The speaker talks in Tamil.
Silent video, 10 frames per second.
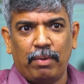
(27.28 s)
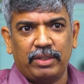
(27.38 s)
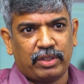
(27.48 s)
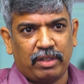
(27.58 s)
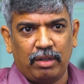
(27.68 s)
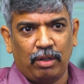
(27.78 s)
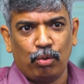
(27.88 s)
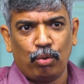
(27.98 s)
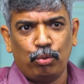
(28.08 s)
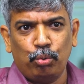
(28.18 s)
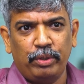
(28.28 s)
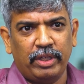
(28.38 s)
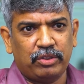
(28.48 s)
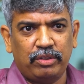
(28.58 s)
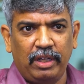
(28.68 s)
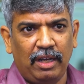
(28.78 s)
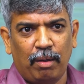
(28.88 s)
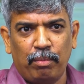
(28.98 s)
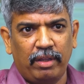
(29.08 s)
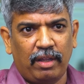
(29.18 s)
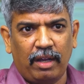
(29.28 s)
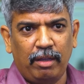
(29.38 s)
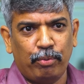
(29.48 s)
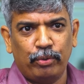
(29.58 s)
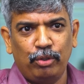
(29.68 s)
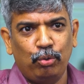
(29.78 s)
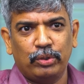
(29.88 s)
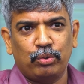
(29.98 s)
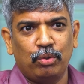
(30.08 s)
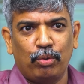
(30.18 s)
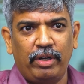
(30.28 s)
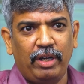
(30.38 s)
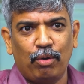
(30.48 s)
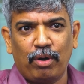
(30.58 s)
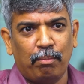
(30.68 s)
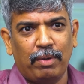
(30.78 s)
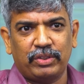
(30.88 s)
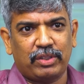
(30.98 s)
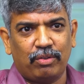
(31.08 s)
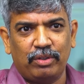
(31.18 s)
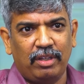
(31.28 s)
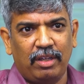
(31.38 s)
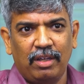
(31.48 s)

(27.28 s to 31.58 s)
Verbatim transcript: அம்பாசிடர் அது ஒரு டூ இயர்ஸ் இல்லாமல் இருந்தாங்க இப்போ வந்து யூஎஸ் வந்து ஒரு இந்தியாவோட அம்பாசிடர் வந்து